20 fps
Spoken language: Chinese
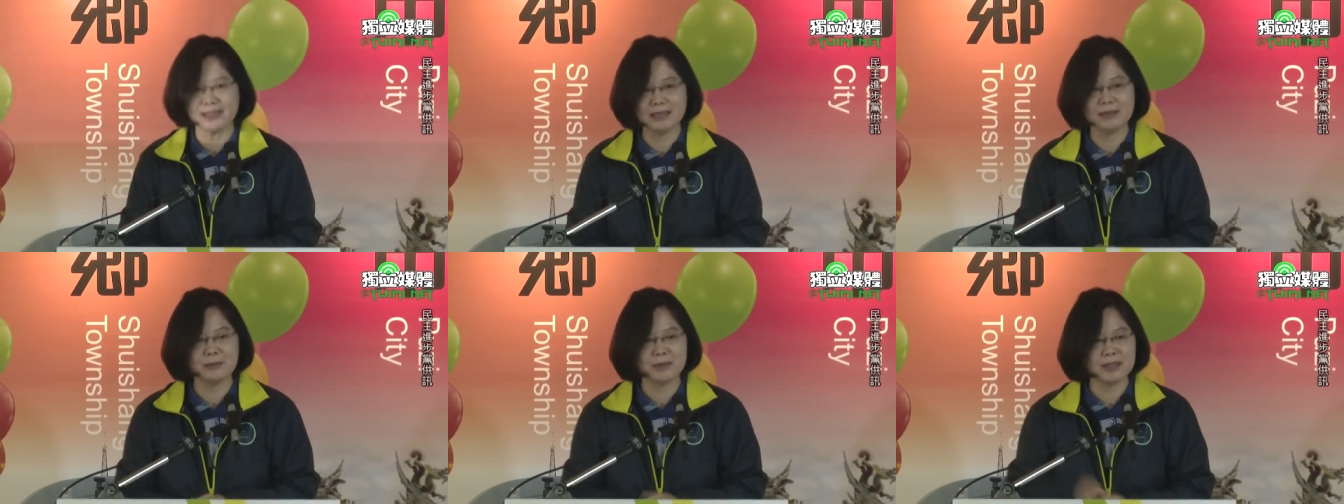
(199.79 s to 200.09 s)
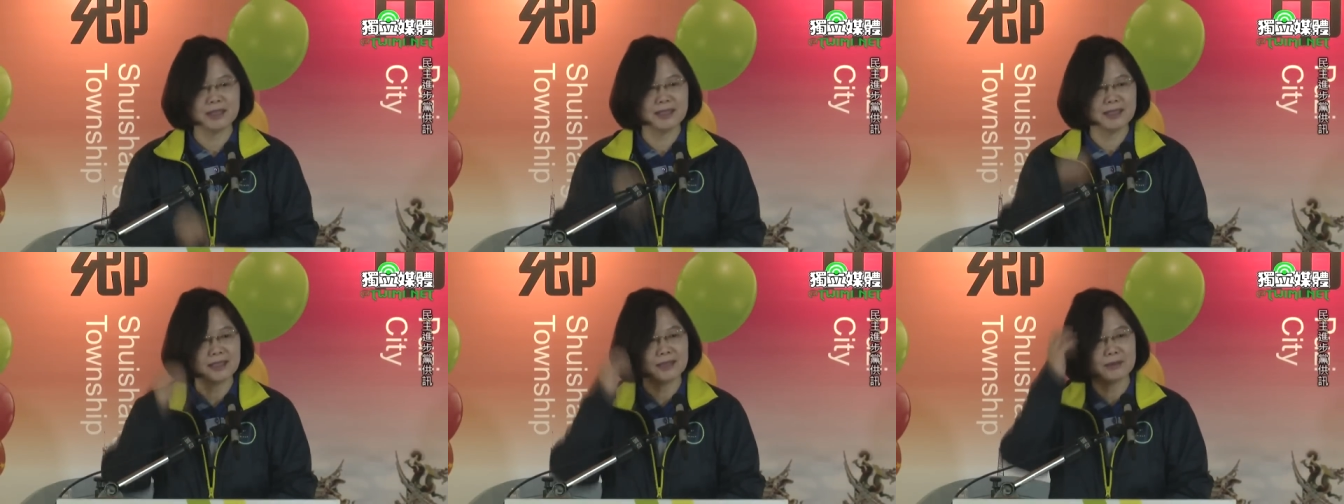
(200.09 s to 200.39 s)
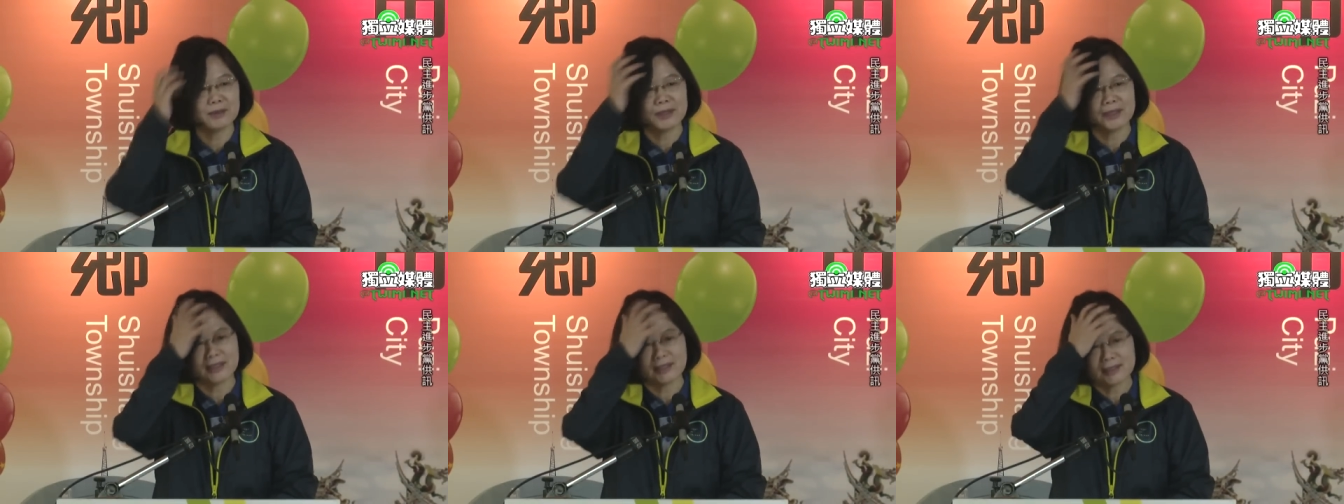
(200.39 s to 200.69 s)
第一名的立
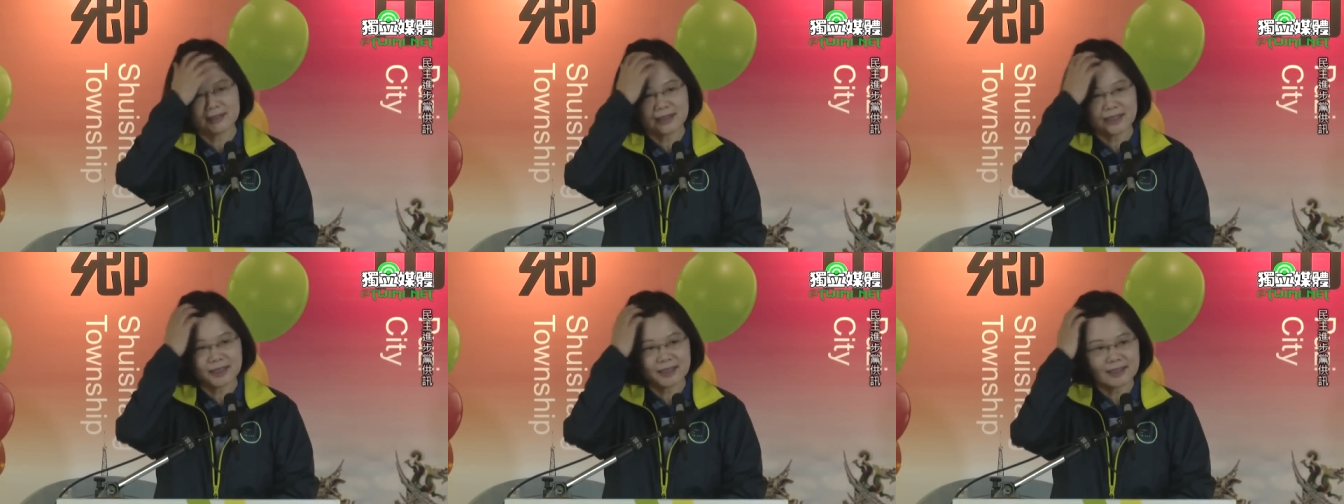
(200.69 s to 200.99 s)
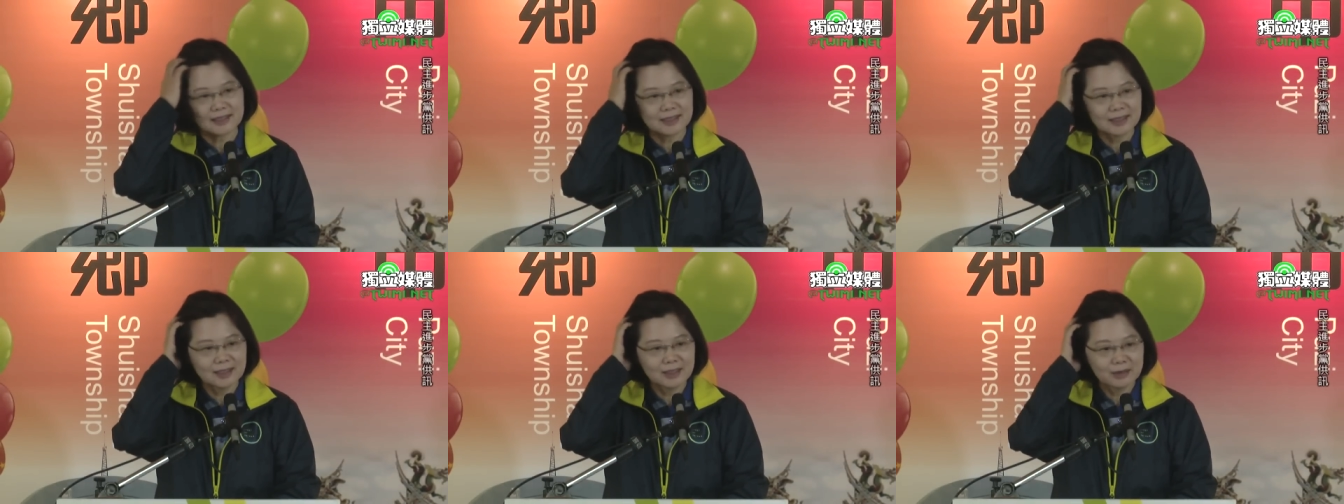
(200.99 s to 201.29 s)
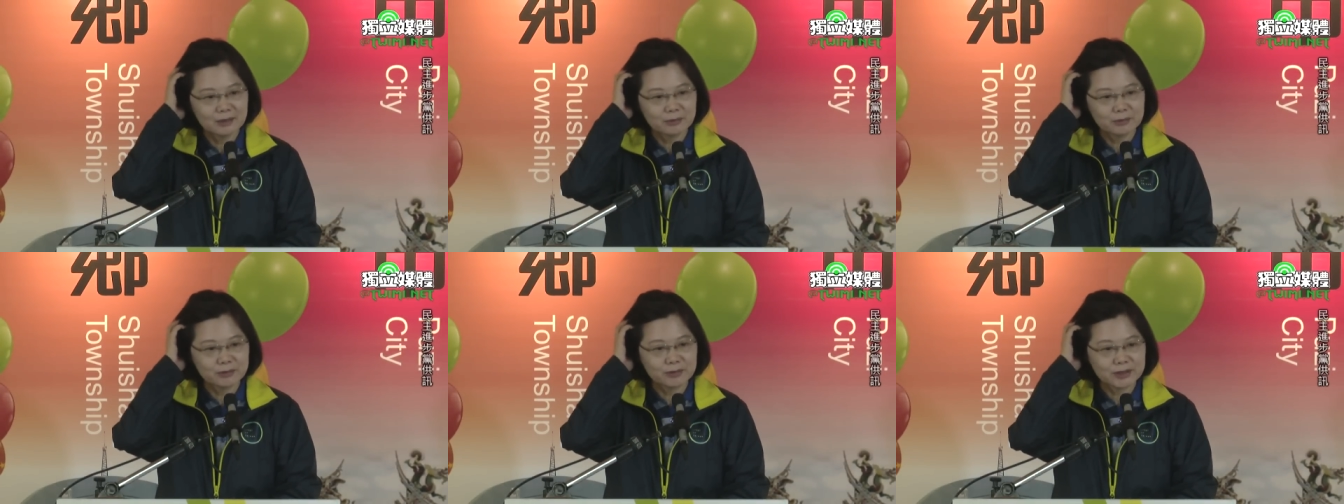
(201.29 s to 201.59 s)
委的这个
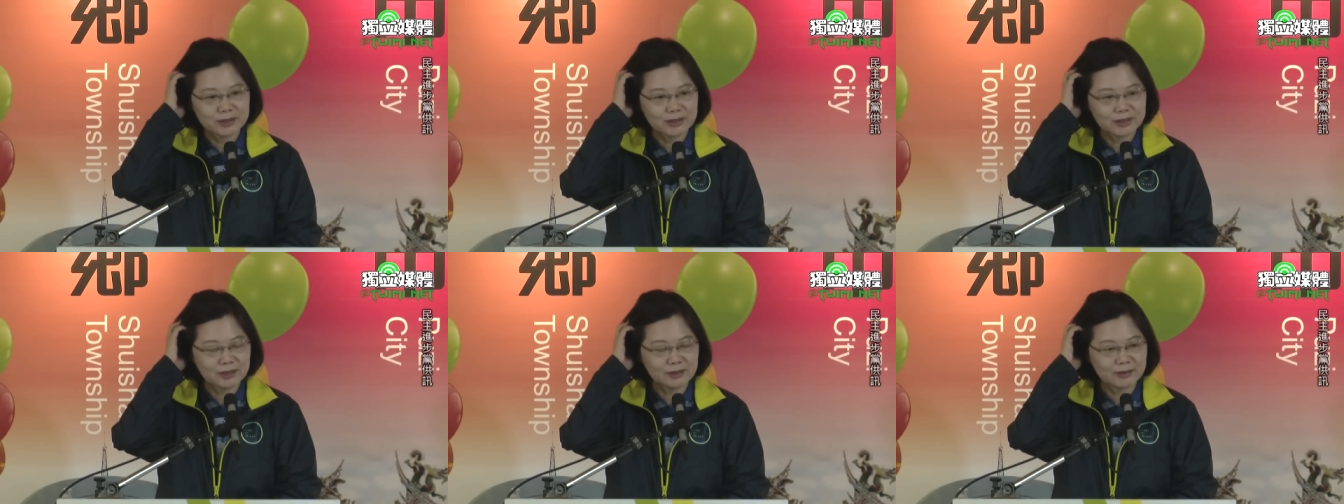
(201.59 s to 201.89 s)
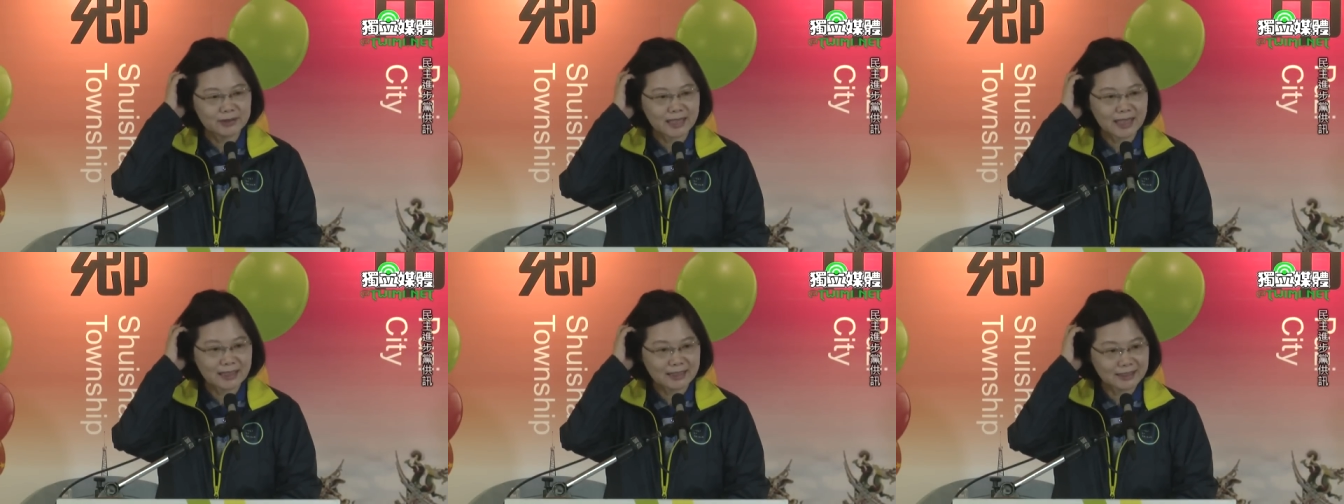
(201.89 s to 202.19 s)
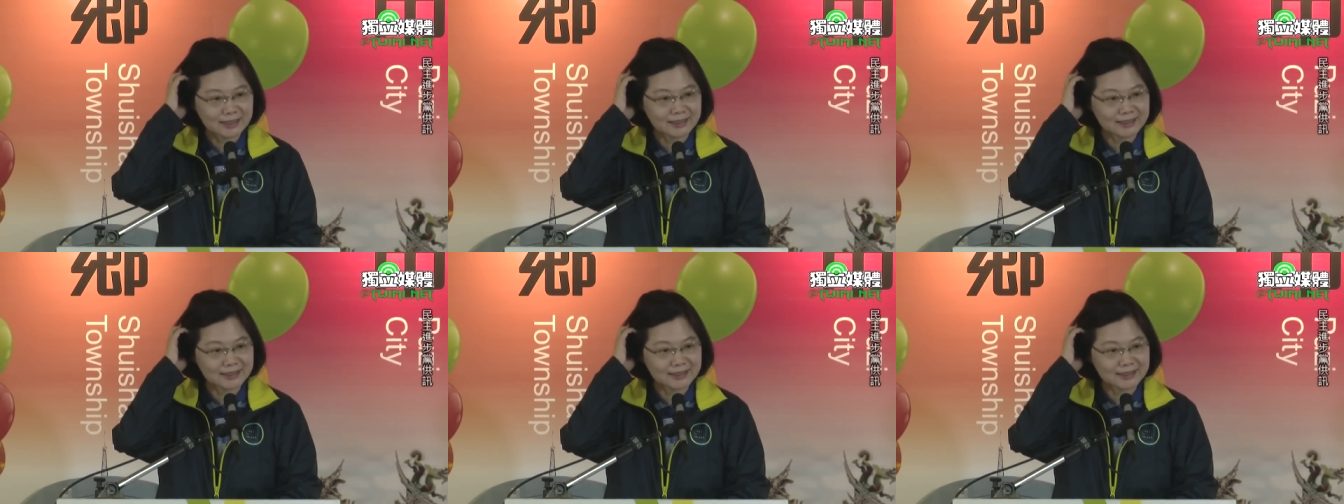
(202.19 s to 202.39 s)
不分区立委，压力很